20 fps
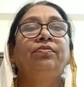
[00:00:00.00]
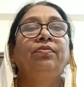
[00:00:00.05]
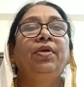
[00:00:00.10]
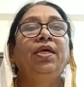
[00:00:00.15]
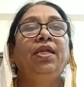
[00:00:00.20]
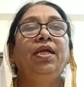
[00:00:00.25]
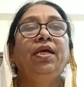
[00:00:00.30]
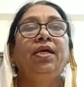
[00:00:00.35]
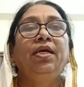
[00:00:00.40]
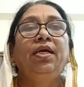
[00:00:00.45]

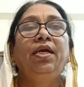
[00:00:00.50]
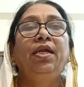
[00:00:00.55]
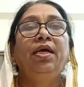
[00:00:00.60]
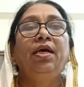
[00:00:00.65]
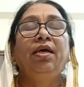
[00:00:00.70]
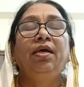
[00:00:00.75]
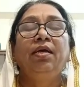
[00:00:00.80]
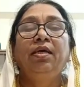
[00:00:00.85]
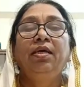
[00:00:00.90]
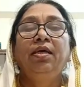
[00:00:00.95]
మరి అక్కడ
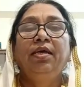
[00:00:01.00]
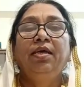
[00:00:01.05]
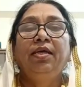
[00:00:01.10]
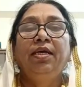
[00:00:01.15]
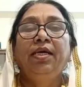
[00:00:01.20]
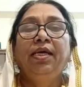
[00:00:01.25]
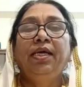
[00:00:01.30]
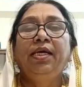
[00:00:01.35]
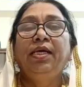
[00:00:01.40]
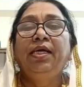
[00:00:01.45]

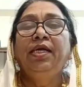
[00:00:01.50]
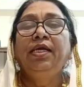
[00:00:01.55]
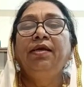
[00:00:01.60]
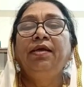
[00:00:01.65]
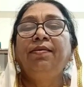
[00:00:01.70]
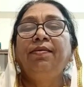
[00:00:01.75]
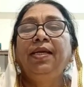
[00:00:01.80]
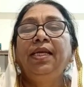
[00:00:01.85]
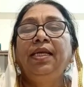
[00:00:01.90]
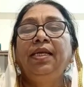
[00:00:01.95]
ఎక్కడికి
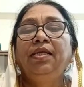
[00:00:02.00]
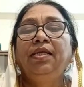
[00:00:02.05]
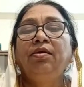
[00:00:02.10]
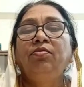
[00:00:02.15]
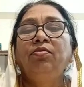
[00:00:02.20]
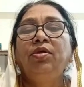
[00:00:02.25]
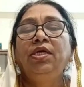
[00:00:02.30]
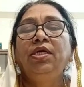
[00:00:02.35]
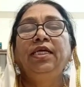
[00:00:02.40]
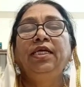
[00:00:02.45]
వెళ్ళినా
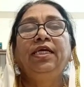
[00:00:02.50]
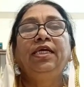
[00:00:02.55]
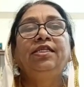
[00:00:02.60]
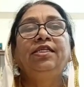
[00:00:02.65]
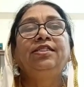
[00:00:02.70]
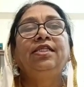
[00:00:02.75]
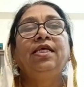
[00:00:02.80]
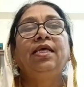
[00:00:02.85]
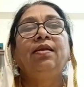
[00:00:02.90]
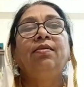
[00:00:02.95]
కూడా ఇక్కడ
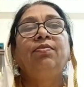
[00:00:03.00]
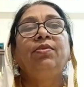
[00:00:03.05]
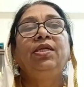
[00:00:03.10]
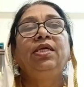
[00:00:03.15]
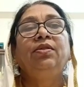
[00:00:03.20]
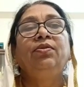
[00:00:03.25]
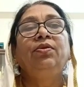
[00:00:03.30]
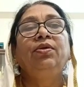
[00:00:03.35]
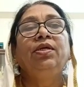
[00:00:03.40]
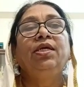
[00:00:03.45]
స్థలం
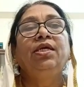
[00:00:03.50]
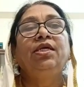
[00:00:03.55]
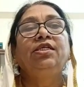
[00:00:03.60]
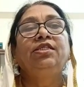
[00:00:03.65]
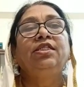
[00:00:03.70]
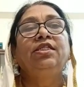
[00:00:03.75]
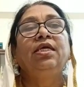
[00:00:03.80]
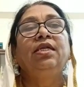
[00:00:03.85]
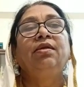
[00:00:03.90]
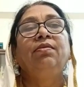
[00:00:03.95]
లేదు ఇక్కడ
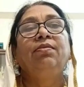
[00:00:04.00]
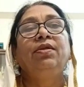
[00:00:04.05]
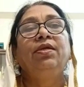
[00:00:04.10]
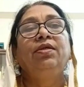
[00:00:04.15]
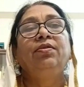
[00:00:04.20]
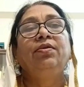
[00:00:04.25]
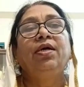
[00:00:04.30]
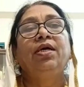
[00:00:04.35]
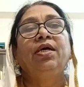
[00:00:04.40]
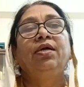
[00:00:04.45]
స్థలం
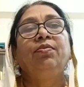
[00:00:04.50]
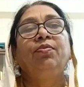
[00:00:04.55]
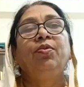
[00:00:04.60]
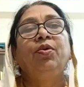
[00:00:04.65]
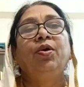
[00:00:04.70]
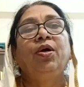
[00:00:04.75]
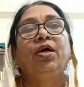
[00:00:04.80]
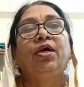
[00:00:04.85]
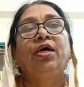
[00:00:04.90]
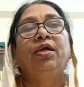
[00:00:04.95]
లేదు అక్కడ
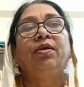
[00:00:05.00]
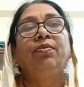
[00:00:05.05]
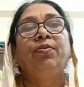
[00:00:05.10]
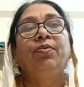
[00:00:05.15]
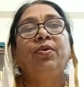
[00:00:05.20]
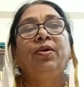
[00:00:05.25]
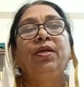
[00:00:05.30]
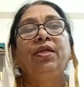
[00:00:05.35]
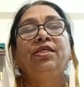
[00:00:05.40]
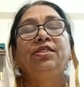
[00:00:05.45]
పో అక్కడ
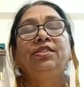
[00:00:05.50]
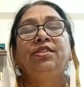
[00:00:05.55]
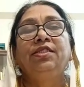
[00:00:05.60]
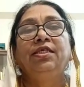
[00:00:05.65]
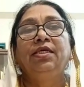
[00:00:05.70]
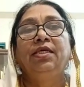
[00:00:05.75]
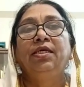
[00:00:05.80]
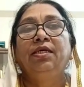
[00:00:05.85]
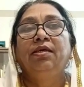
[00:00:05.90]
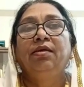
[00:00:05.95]
పో అనేసి
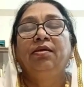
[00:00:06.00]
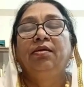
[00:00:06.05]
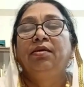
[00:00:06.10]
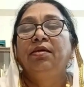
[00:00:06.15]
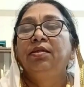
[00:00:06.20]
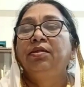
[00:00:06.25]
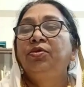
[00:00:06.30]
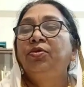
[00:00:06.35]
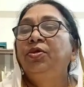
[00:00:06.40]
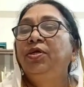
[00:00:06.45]

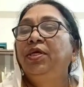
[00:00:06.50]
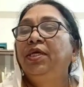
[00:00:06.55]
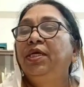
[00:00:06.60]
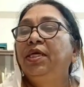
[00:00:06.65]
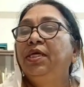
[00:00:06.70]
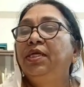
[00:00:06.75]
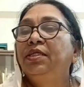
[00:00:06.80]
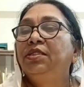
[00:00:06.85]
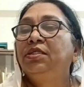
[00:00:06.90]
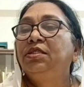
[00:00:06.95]

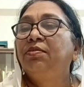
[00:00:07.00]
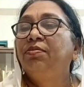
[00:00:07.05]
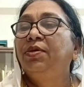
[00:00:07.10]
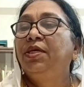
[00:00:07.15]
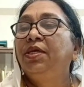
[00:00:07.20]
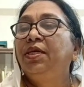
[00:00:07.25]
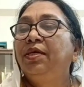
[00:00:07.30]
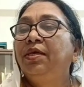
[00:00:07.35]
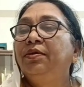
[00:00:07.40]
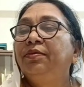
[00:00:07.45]

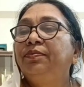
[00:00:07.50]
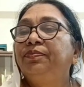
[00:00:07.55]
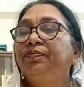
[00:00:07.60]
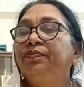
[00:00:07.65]
తృణీకరించబడ్డాడు